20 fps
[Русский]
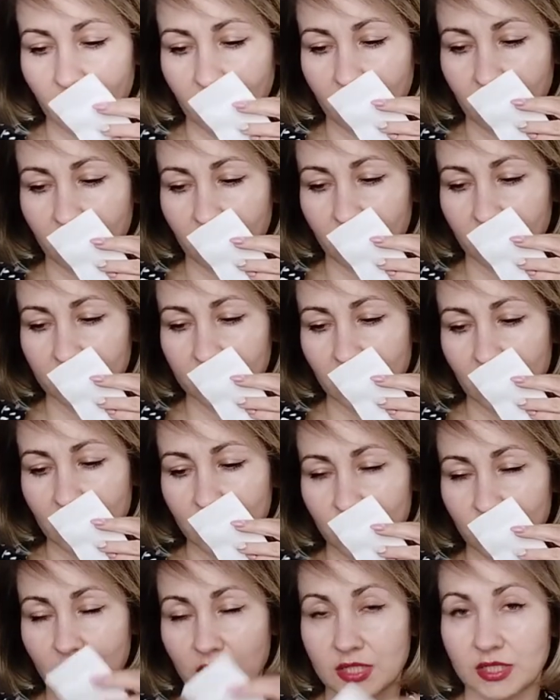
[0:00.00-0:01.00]
А,
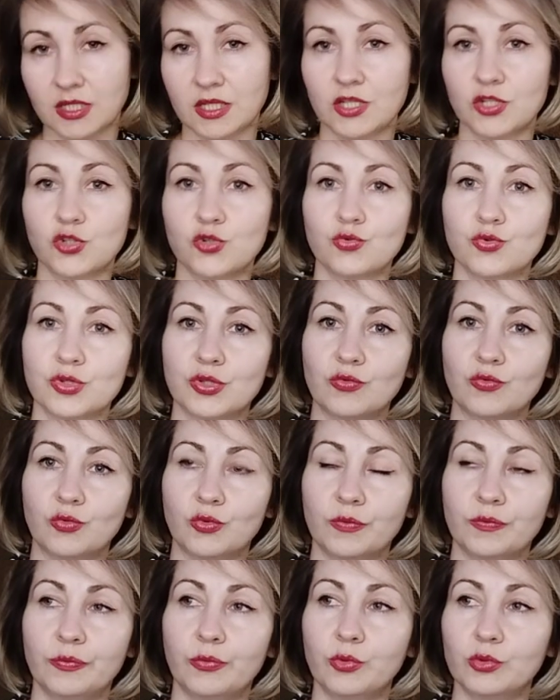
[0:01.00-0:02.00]
также я здесь
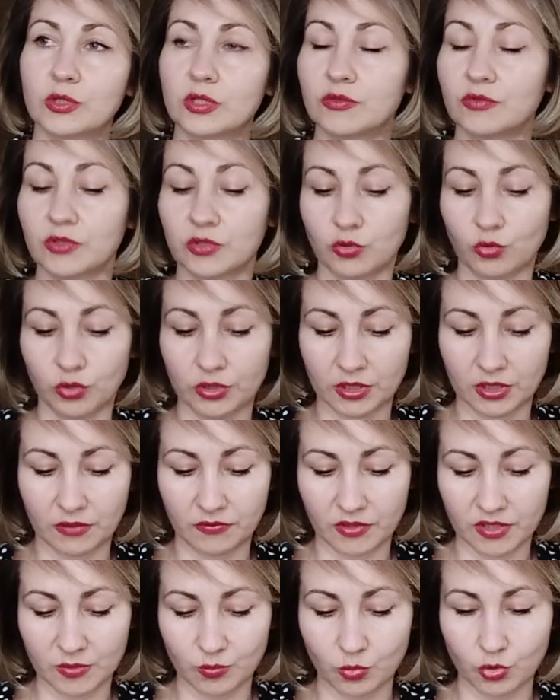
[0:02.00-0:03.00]
чувствую пудровые нотки,
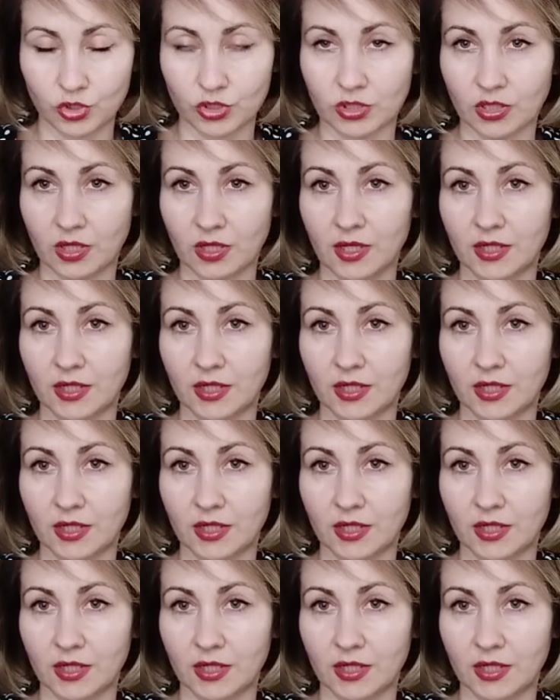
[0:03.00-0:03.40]
возможно,